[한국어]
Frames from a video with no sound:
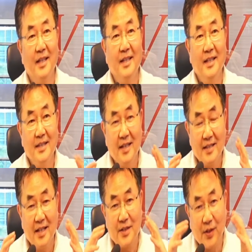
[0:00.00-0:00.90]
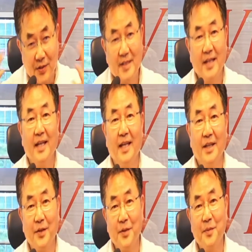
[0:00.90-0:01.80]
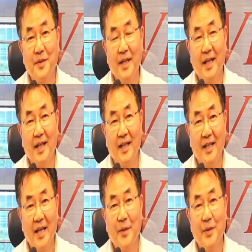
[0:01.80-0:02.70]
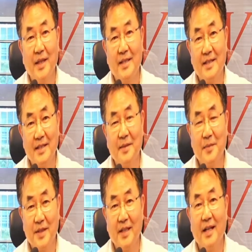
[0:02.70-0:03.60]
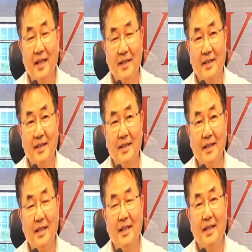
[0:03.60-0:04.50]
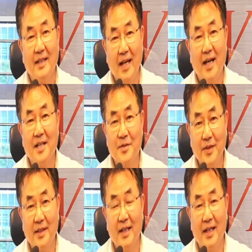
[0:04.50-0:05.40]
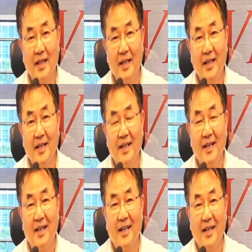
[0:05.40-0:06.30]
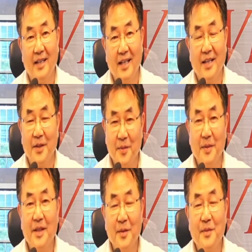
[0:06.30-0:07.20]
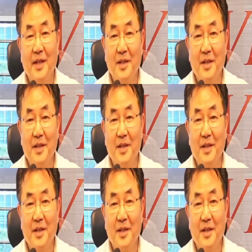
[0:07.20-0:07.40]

이 세상 전체에 여러분의 내용이 지금 제가 하듯이 나갈 수 있다. 아, 다, 여러분이 컴퓨터를